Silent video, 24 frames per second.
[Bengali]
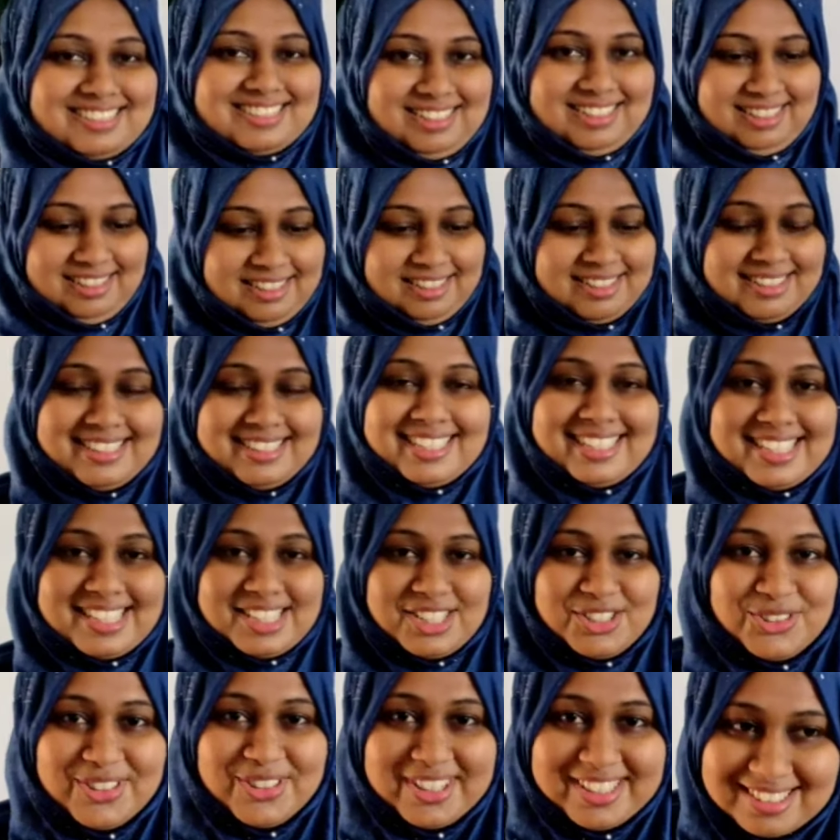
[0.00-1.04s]
ডিয়ার
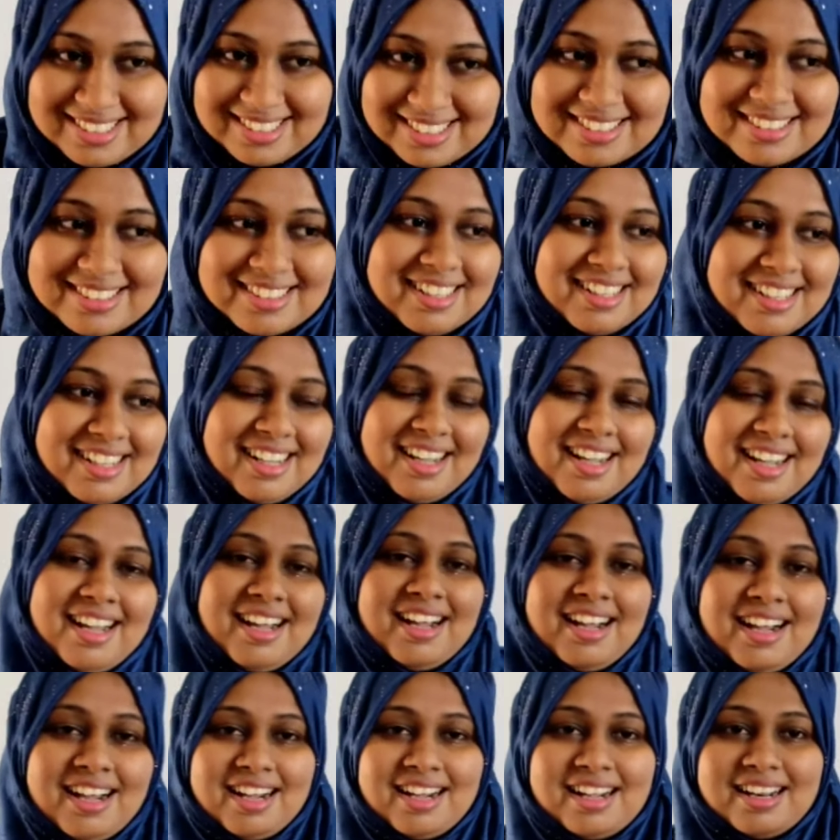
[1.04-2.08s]
স্টুডেন্ট
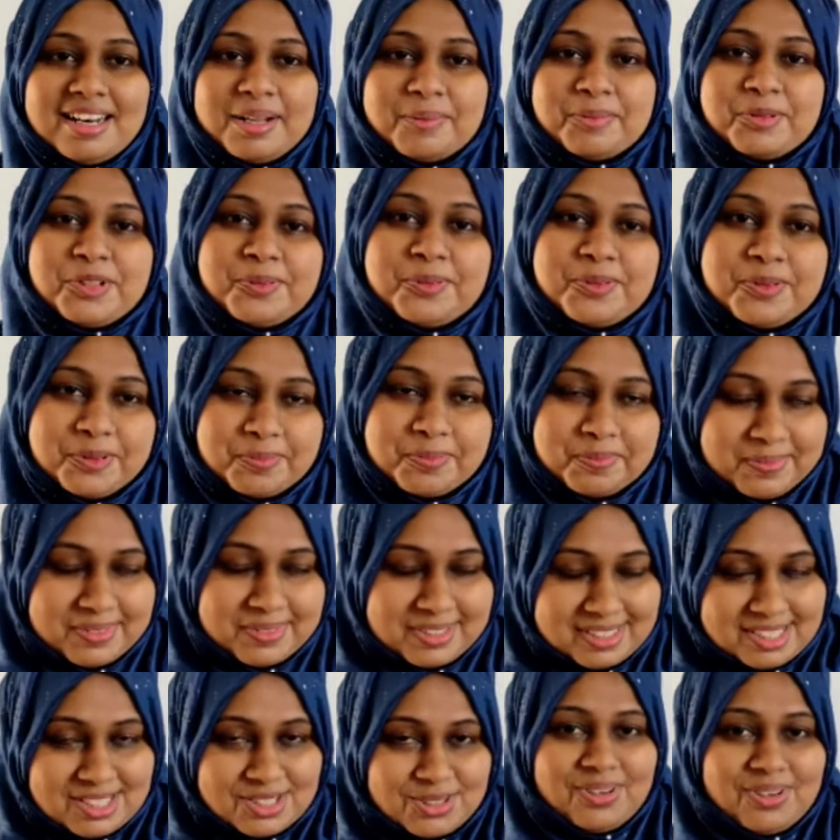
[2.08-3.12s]
মোহন
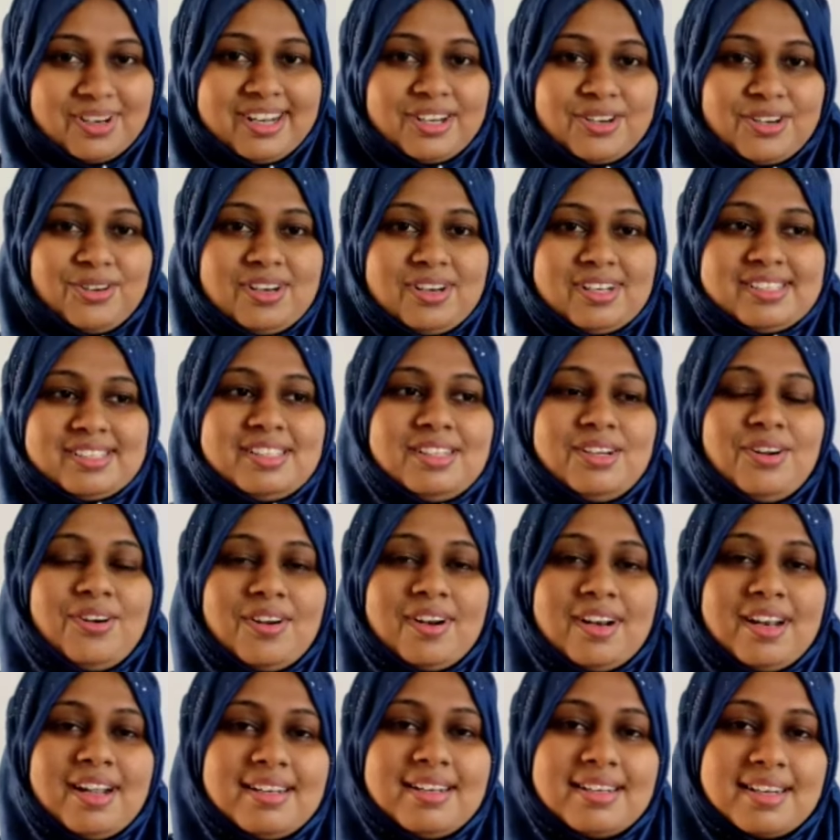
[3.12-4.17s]
স্কুল অ্যান্ড কলেজের অনলাইন
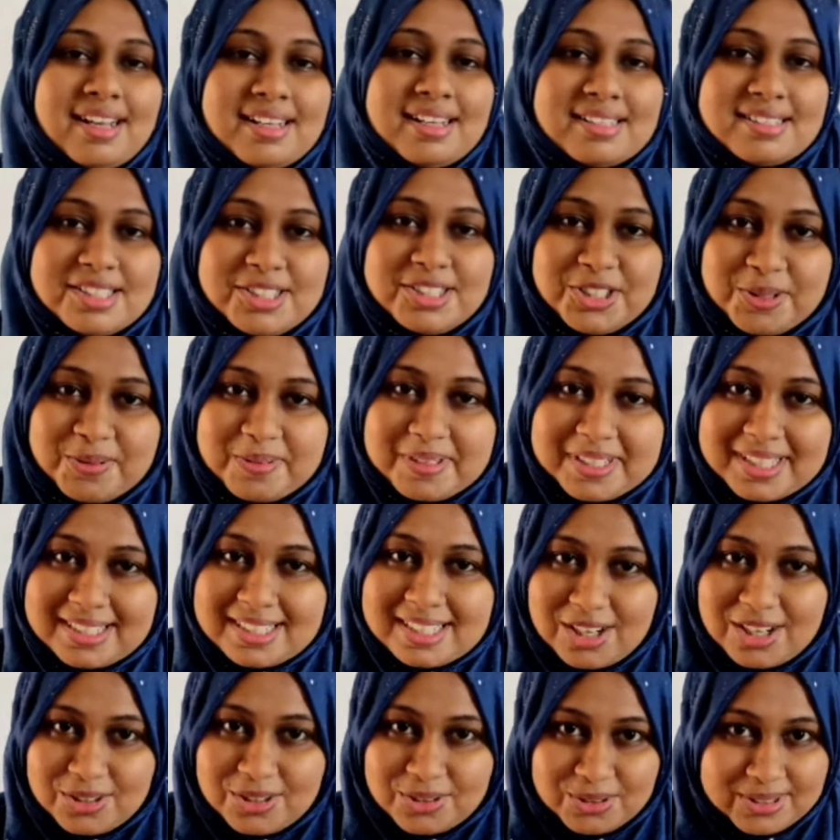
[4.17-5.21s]
ক্লাসে সবাইকে স্বাগত
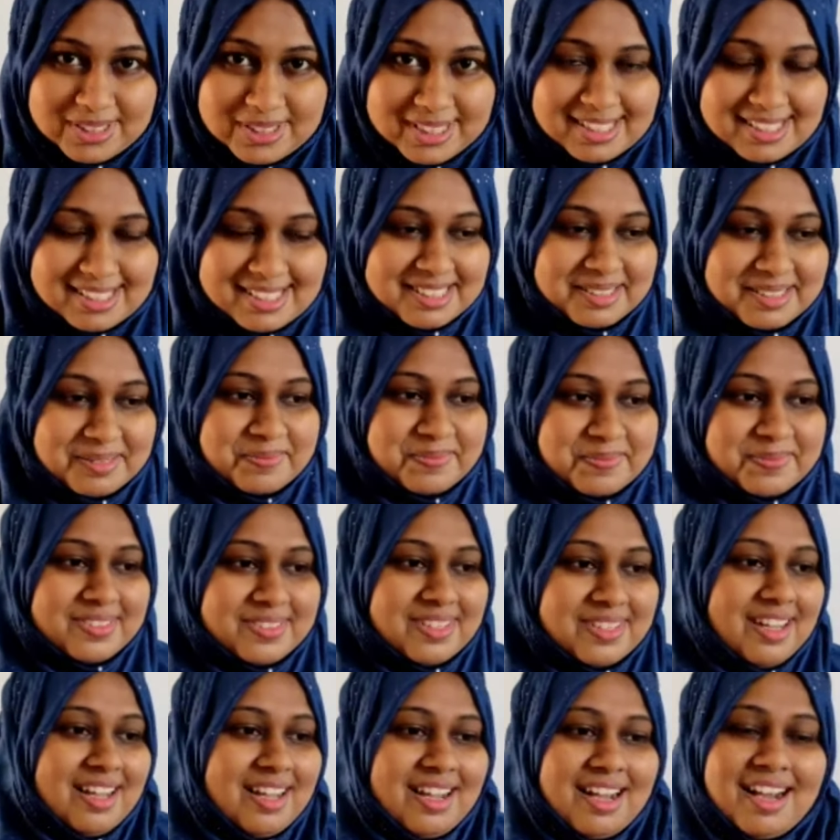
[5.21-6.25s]
জানাচ্ছি
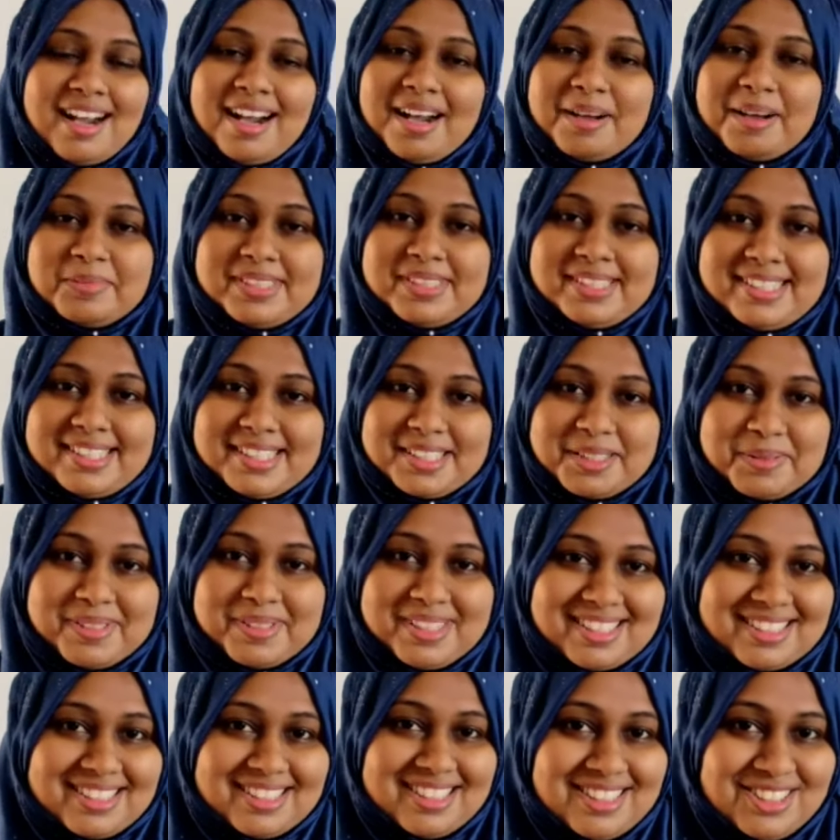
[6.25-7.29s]
আমি জিয়াসমিন আক্তার
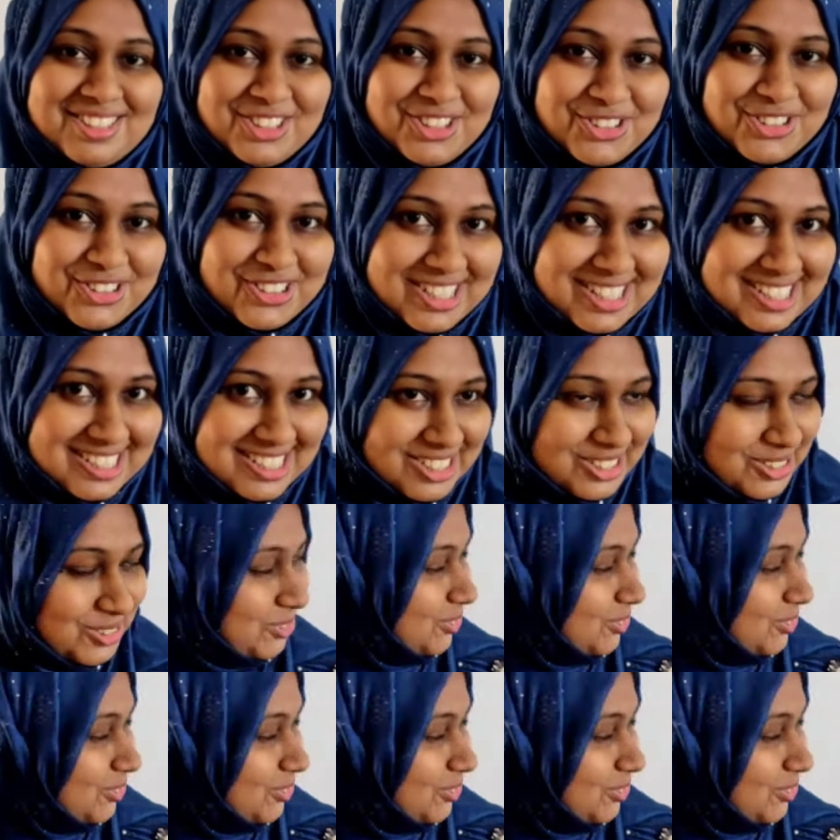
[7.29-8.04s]
সহকারী শিক্ষক